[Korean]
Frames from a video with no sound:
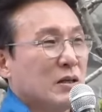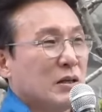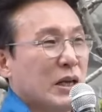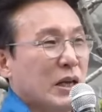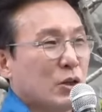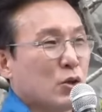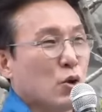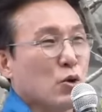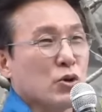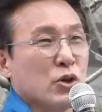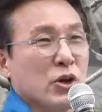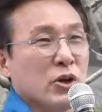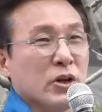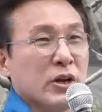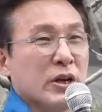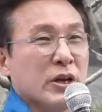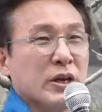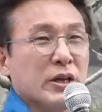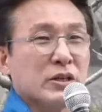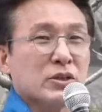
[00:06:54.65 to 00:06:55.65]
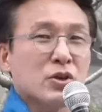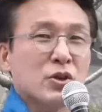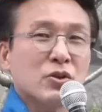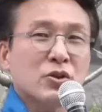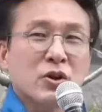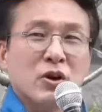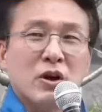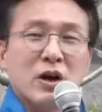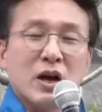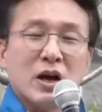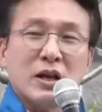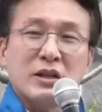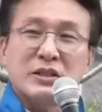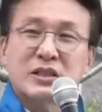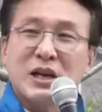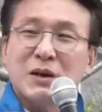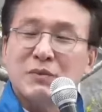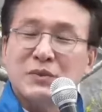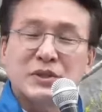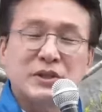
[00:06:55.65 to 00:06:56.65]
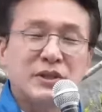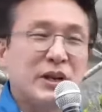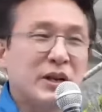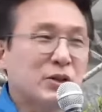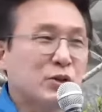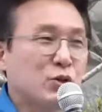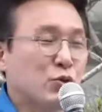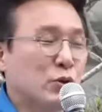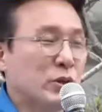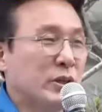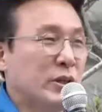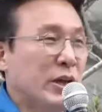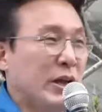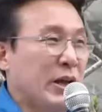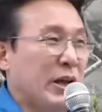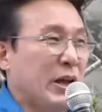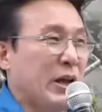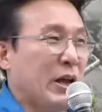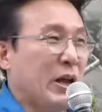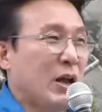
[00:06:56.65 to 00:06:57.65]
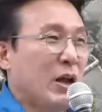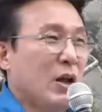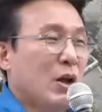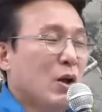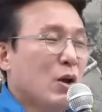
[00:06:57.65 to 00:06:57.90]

대통령이 선거가 한참 진행 중인데